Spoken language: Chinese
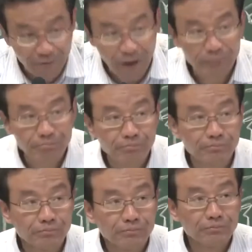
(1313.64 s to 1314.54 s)
个呢，
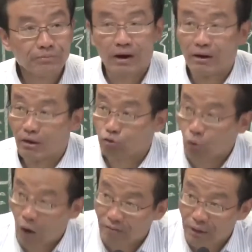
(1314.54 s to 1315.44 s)
当然要
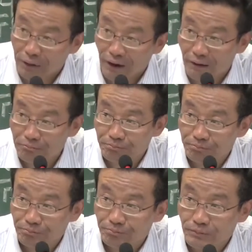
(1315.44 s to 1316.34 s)
中华文明了。
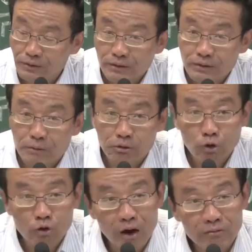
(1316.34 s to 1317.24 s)
那么
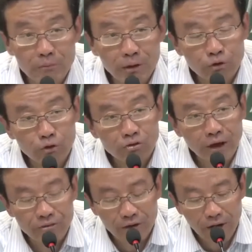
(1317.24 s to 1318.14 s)
中华文明区
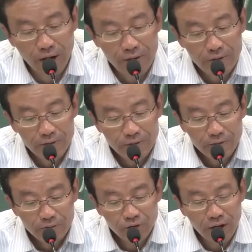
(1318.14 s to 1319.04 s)
在这个
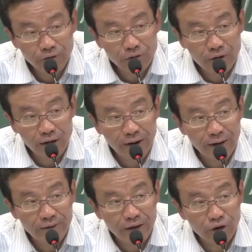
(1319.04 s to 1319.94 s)
亨廷顿看
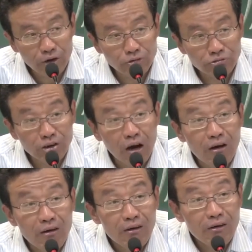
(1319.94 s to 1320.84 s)
来也叫儒教，